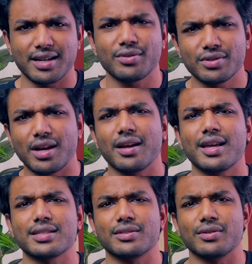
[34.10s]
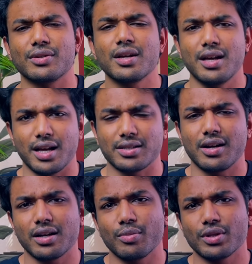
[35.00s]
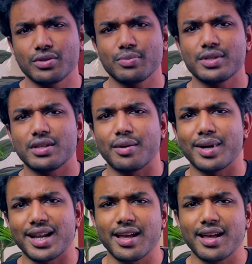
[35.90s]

తర్వాత సాంగ్ వేస్తాం ఆ సాంగ్లో మొత్తం చూపిస్తాం అనమాట